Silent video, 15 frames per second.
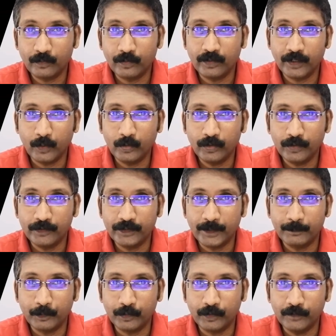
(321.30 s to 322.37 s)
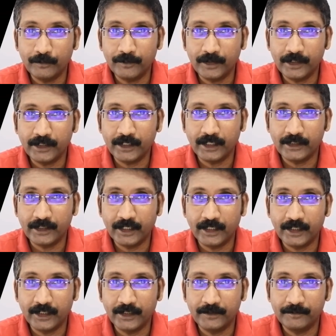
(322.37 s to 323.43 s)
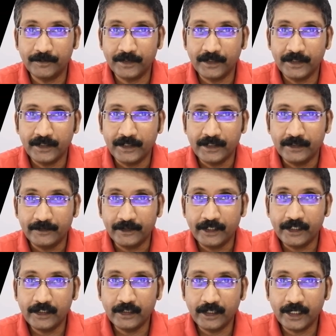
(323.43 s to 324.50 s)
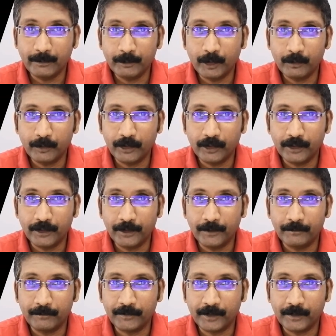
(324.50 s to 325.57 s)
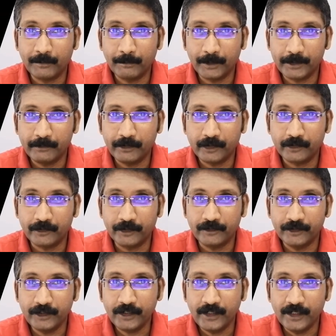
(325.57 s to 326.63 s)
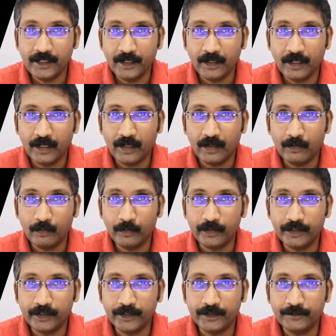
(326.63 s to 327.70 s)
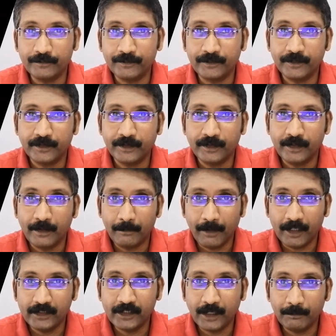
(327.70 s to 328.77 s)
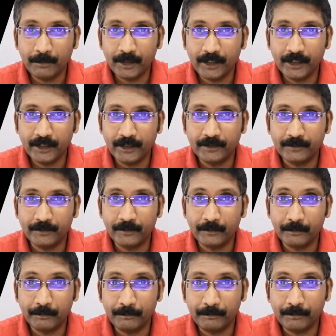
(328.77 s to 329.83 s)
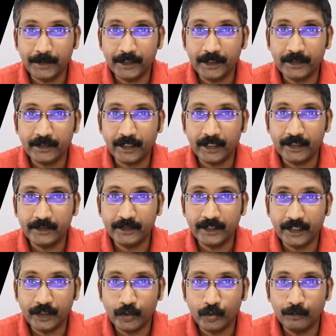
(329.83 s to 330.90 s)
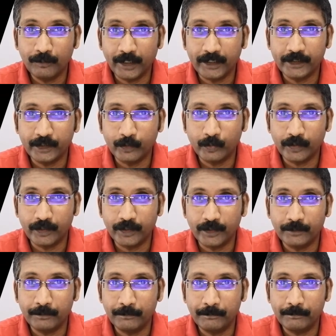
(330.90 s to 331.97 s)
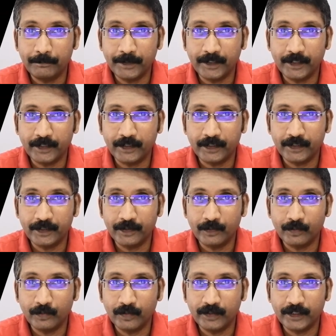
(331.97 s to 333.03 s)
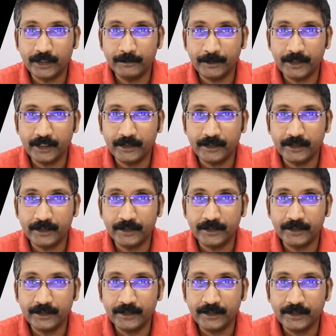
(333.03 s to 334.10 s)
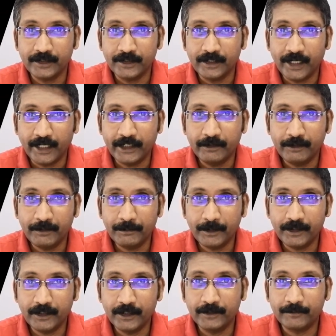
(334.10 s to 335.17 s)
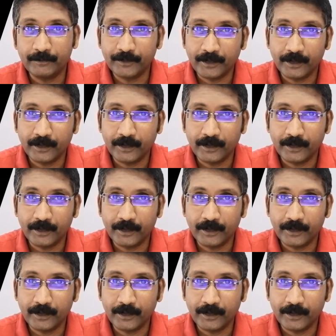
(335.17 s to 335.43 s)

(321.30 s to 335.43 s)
ஒரு ரவுட்டர் இருந்தால் போதும் நீங்கள் அதுக்கான செயலிகள் லேப்டாப்பில் பதிவிறக்கம் செஞ்சு ஒரு பாதுகாப்பான பெயர் அல்லது எல்லோரும் அறிந்த ஒரு பெயராக கிரியேட் பண்ணி அதை ஆக்டிவேட் பண்ணால்